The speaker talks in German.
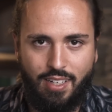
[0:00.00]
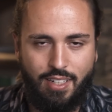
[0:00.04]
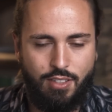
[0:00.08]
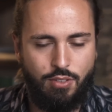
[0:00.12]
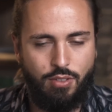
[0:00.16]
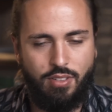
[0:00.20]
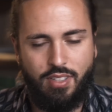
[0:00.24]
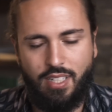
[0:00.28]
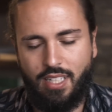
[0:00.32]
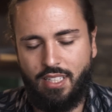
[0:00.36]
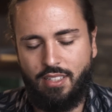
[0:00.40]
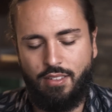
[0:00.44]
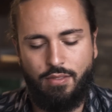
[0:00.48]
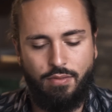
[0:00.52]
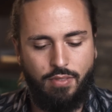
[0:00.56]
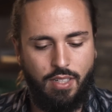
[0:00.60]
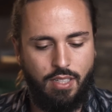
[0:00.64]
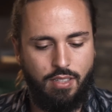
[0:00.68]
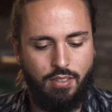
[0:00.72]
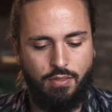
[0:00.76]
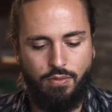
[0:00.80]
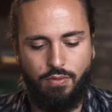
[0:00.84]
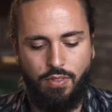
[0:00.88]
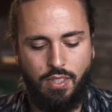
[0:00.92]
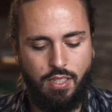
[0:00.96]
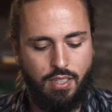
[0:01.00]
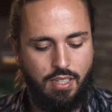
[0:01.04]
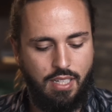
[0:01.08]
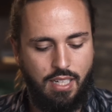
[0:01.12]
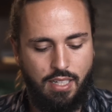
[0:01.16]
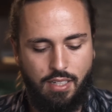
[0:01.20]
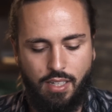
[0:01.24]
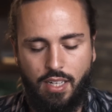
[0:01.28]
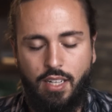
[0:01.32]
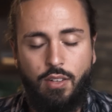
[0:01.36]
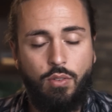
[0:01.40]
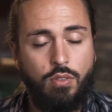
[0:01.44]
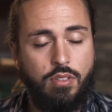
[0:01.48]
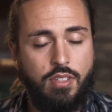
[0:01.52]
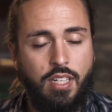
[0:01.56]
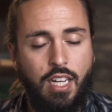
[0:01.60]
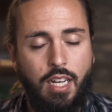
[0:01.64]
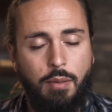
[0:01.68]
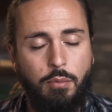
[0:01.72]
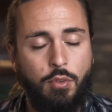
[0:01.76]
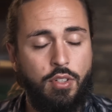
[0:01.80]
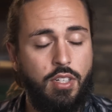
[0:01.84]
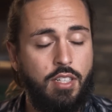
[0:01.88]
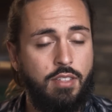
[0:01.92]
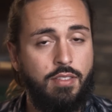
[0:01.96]
Also das, was wir gerade in uns
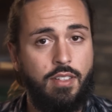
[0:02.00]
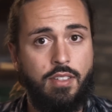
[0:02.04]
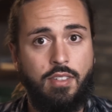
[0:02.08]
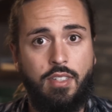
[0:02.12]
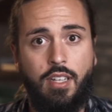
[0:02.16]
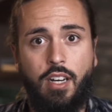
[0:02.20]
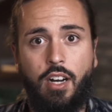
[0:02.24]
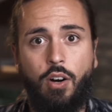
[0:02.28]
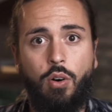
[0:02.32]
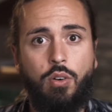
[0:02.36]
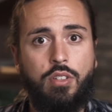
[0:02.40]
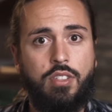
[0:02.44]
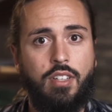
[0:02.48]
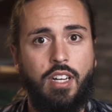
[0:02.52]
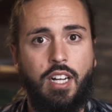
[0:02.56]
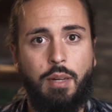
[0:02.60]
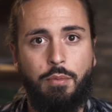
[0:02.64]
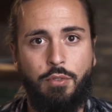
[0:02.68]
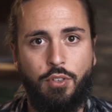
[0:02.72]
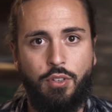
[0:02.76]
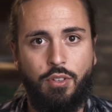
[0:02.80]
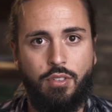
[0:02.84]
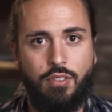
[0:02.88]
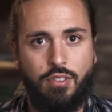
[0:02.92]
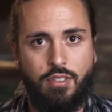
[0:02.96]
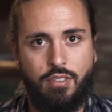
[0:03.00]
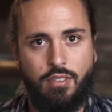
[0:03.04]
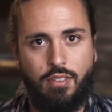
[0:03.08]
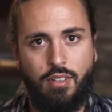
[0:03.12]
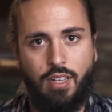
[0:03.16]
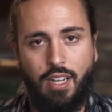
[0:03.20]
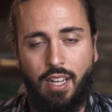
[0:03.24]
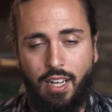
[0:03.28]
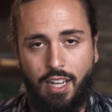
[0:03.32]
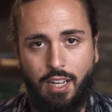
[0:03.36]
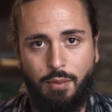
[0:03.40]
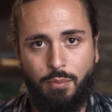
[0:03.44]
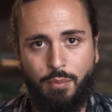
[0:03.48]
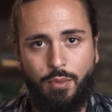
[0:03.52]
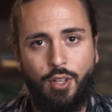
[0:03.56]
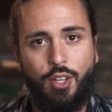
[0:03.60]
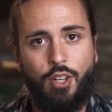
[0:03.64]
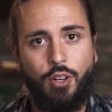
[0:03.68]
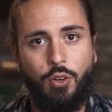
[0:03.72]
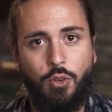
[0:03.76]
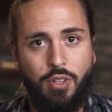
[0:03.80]
haben und das, was wir außerhalb von uns haben.